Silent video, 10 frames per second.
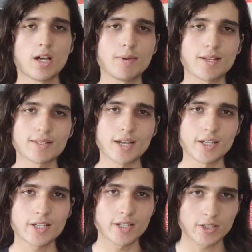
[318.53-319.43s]
Ama
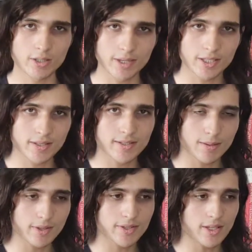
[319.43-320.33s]
tarihi kaynaklara baktığınız
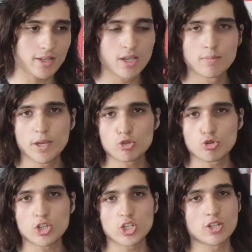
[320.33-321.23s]
zaman ise pek
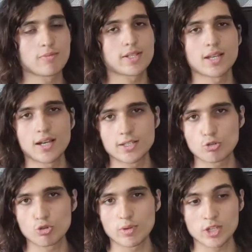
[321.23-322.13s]
çok kişinin mesela
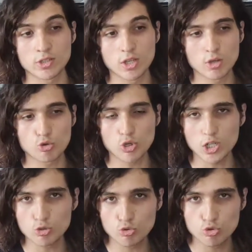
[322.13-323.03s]
Hazreti Ömer'in
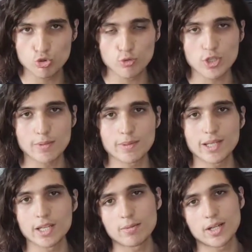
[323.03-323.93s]
Kur'an'ın üslubu
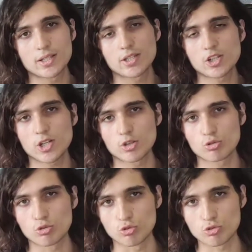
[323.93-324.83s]
sebebiyle iman ettiğine
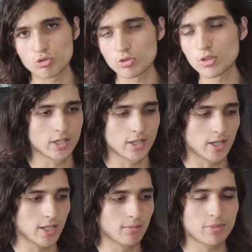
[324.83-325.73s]
şahit oluyoruz. Yani
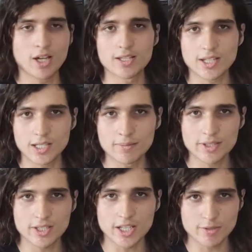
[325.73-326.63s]
adam bir hatalı
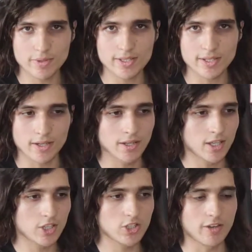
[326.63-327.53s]
metin yazmışsa
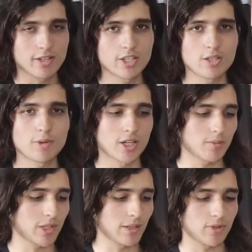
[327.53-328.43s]
Çevresindeki bir
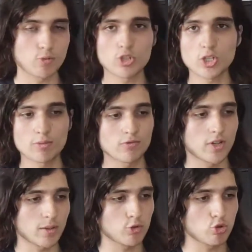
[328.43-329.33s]
Arap gelip de bu kitabın
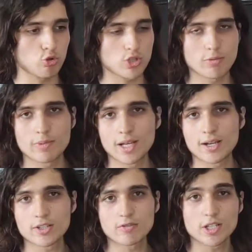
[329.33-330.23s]
vay be çok güzel bir
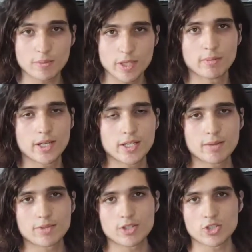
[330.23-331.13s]
belagatı var deyip iman
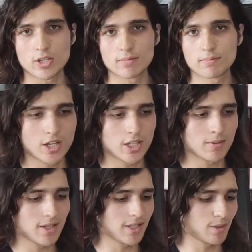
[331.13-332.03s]
eder mi sizce?
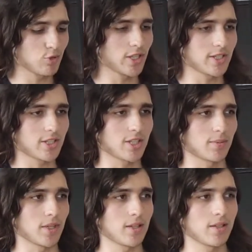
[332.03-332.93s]
Adam kalkar bu nasıl
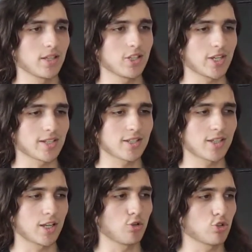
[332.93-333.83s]
kitap ya?
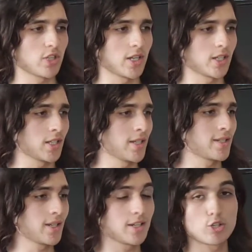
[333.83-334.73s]
İçerisinde daha özne nerede,
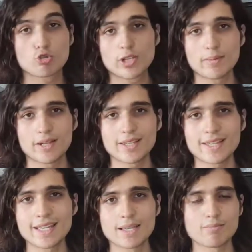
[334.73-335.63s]
nesne nerede, yüklem
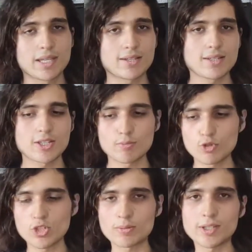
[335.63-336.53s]
nerede? Belirsiz deyip
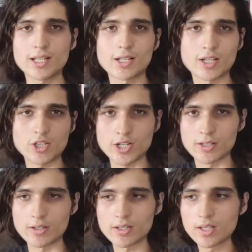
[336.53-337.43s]
bu kitapla dalga
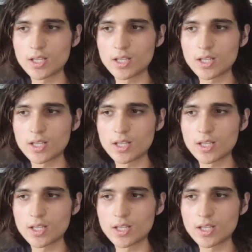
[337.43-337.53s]
geçerdi.